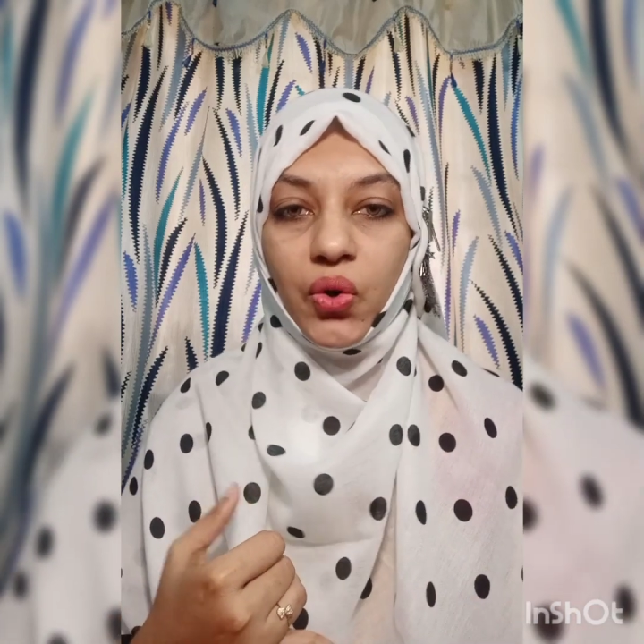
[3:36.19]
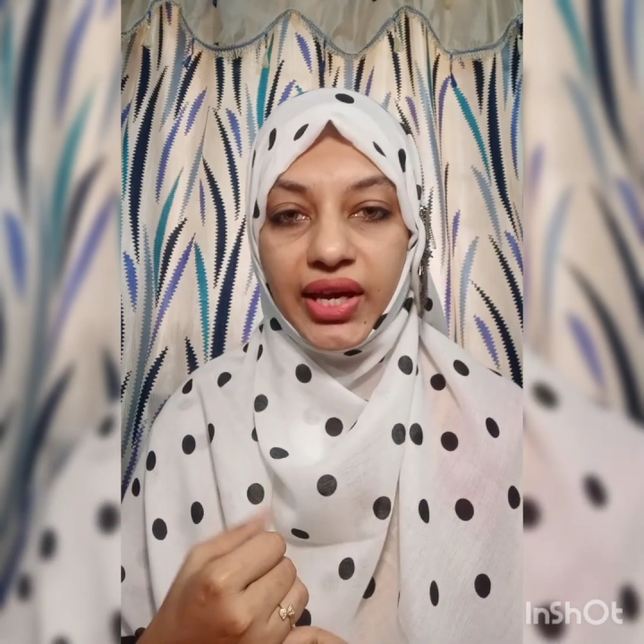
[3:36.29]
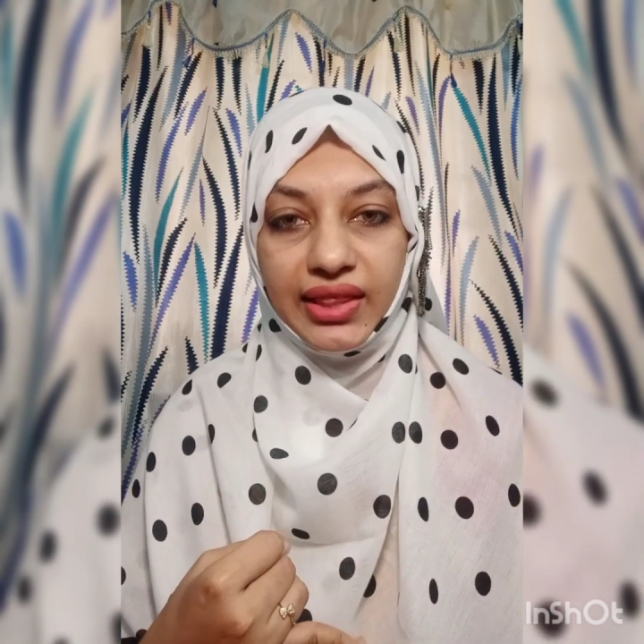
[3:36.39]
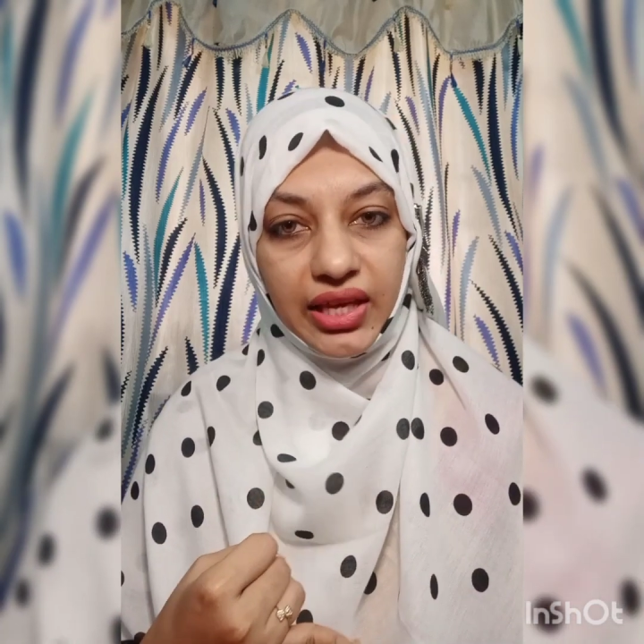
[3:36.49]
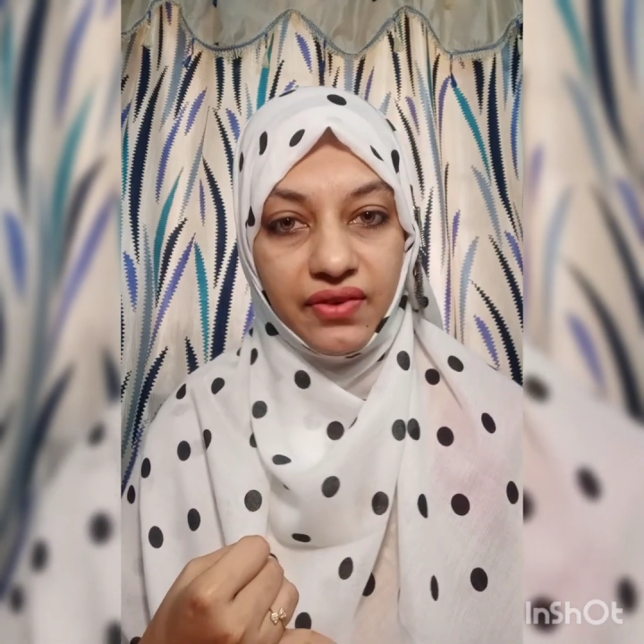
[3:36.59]

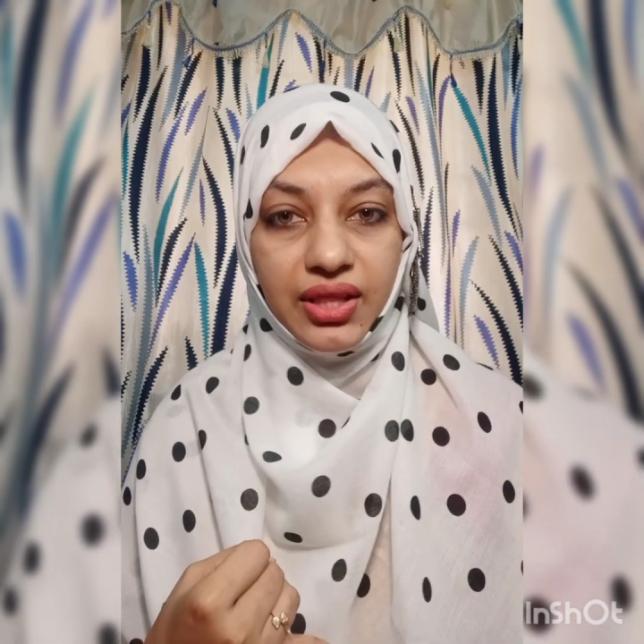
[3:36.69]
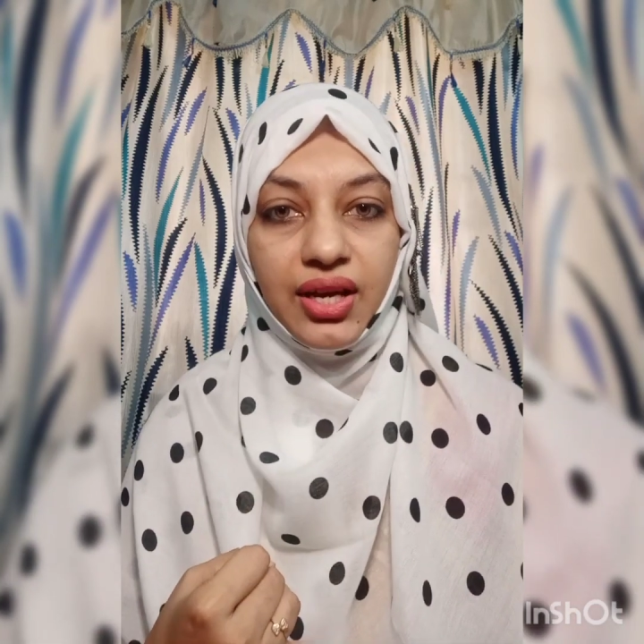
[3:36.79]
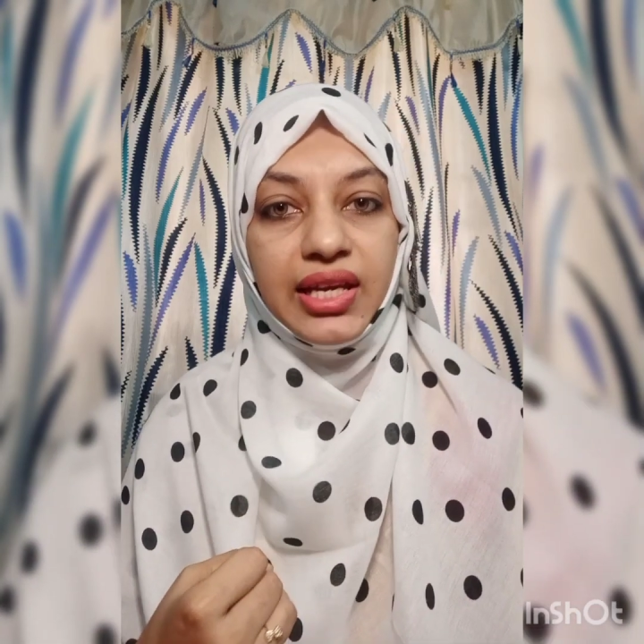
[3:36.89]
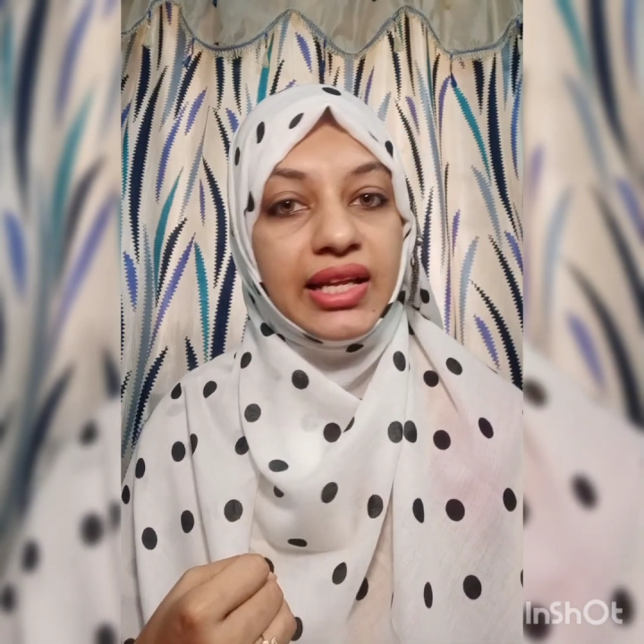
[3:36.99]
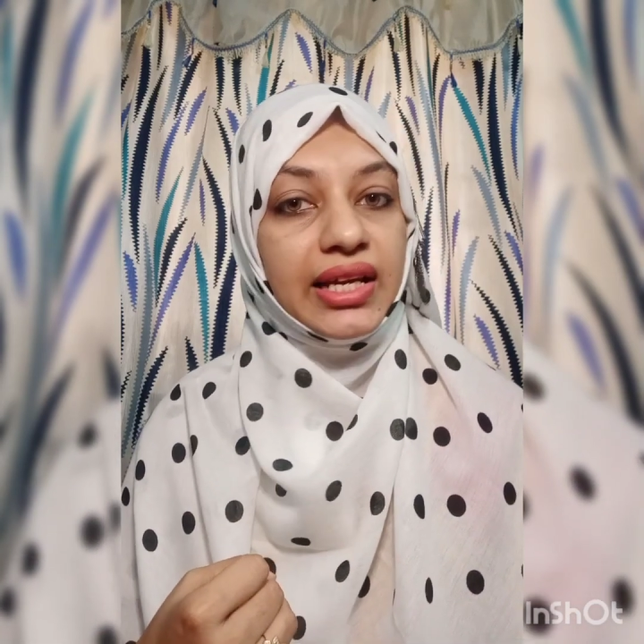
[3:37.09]
ஓகே தேவை
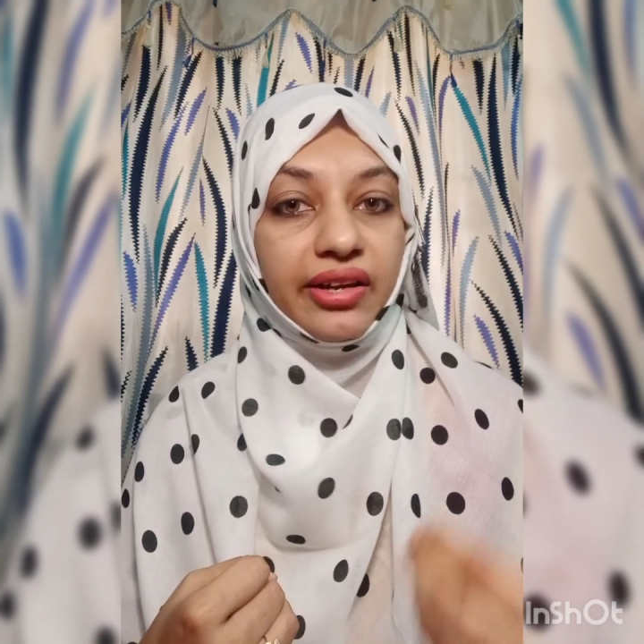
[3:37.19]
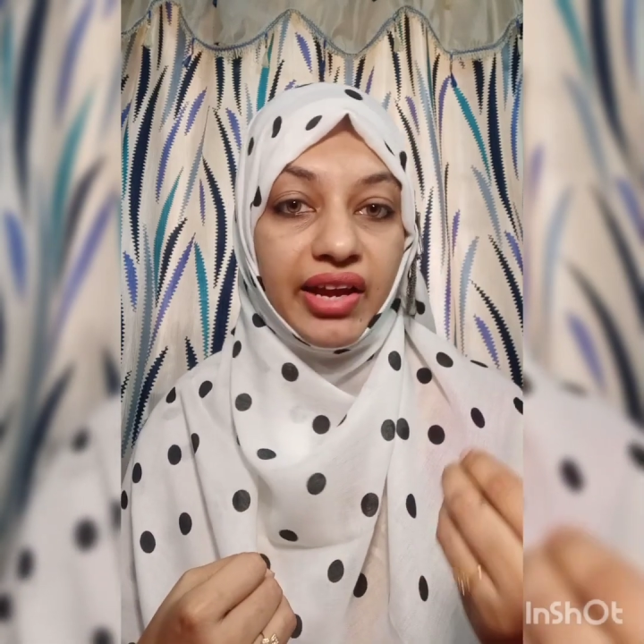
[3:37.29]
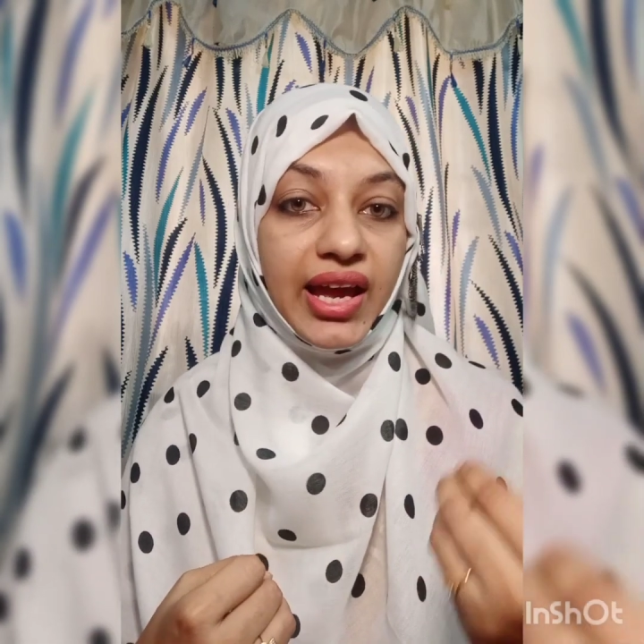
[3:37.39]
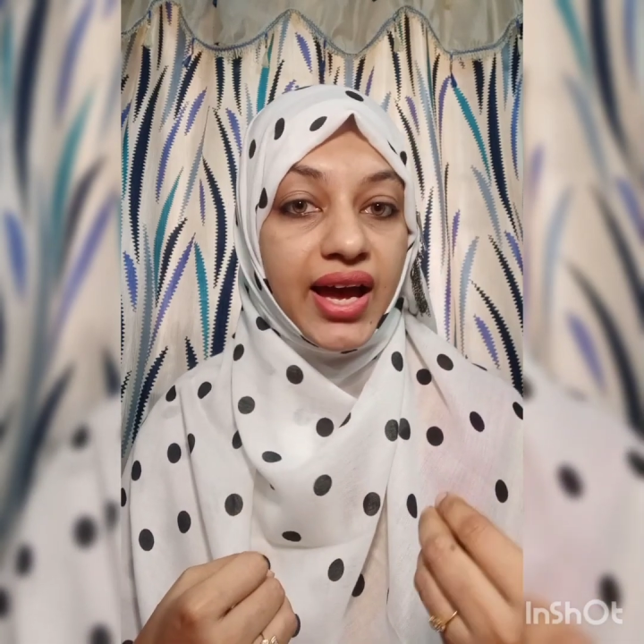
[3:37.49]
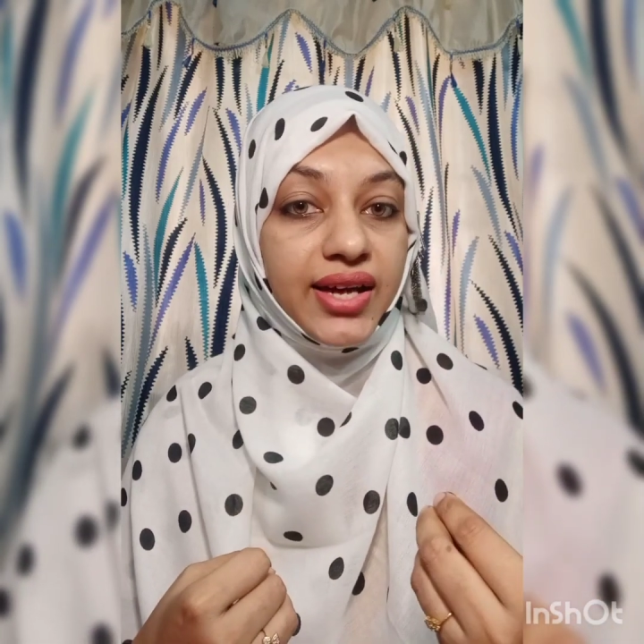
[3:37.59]
தான் ஏன்னா க்ரே